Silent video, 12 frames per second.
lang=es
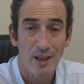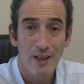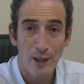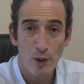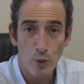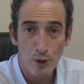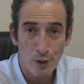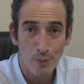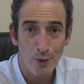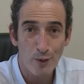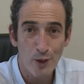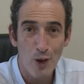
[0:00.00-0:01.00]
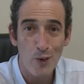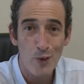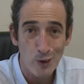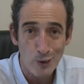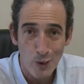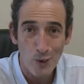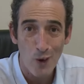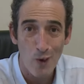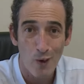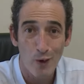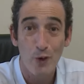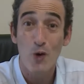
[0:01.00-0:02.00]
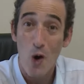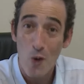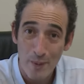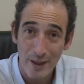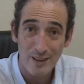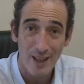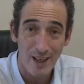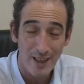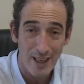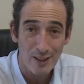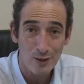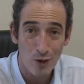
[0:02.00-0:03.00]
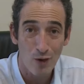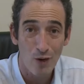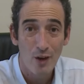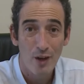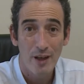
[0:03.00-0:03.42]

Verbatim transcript: El juicio por jurados no solo no aumenta el gasto